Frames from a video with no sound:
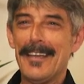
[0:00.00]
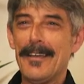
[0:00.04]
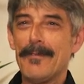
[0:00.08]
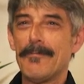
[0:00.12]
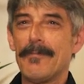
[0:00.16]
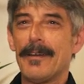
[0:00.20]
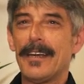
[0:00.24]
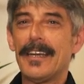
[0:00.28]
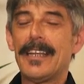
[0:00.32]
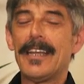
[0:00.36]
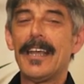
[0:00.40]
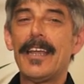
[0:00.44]

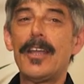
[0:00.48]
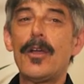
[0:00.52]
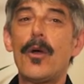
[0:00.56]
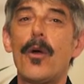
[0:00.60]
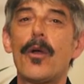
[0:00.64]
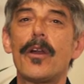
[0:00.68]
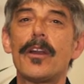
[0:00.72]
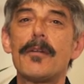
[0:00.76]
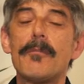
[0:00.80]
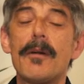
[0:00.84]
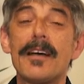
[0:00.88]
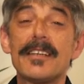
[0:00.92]
perché
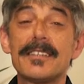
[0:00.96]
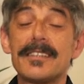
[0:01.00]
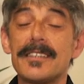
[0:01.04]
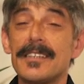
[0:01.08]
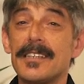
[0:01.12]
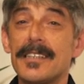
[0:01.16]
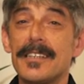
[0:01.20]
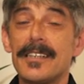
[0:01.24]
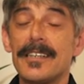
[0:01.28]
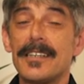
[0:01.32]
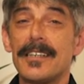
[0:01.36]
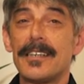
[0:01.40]
io
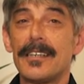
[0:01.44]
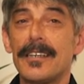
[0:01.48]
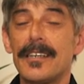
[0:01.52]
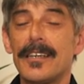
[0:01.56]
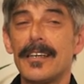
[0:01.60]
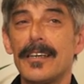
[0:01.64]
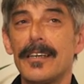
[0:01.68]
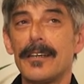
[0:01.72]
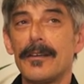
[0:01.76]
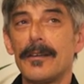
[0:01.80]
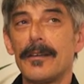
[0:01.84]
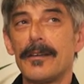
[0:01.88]

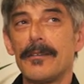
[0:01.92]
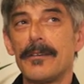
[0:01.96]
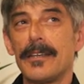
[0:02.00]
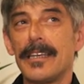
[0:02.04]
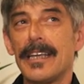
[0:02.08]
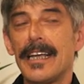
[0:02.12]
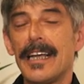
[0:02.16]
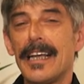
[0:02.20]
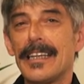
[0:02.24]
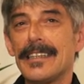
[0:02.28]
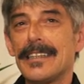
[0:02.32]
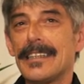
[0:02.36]
rimasi
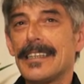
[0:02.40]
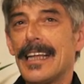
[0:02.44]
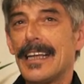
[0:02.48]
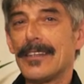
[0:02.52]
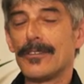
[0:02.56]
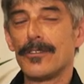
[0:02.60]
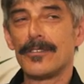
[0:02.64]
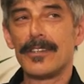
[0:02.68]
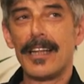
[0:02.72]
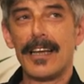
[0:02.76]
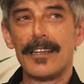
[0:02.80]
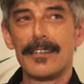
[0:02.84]

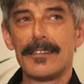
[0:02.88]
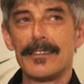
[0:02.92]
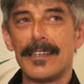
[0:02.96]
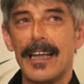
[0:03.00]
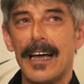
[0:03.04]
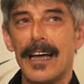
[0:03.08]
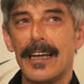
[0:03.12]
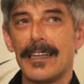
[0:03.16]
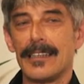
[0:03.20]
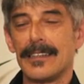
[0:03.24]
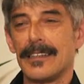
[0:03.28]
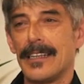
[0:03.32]
incantato da,
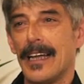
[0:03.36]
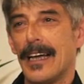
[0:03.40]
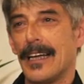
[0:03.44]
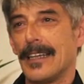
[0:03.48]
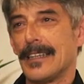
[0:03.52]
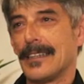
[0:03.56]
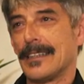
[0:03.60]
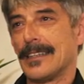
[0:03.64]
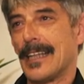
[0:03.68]
da, da,